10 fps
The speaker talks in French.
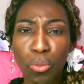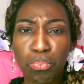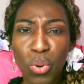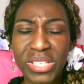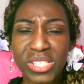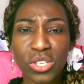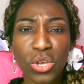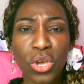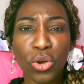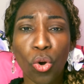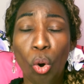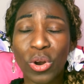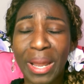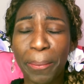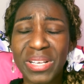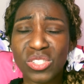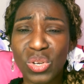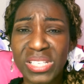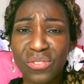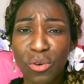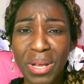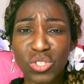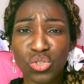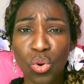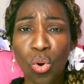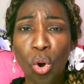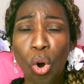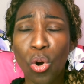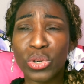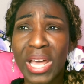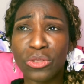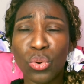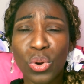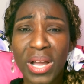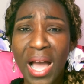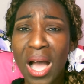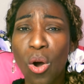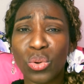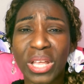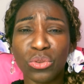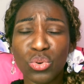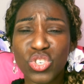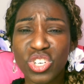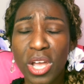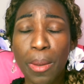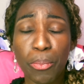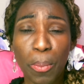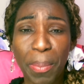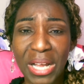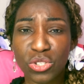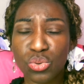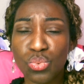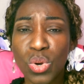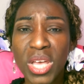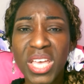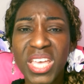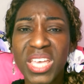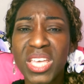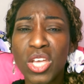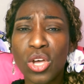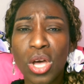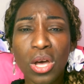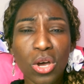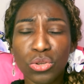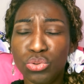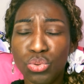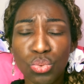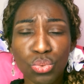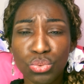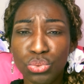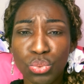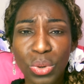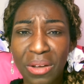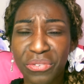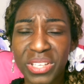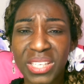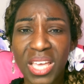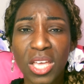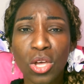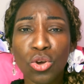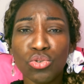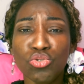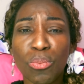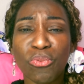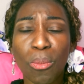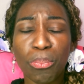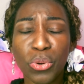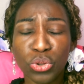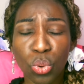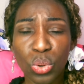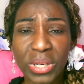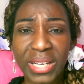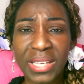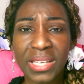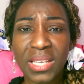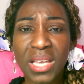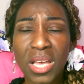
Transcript: de pointe qu'on a presque les informations, on a nos gars, on a nos gens un peu partout. Et nous, nous, Africains, ne pouvons plus tolérer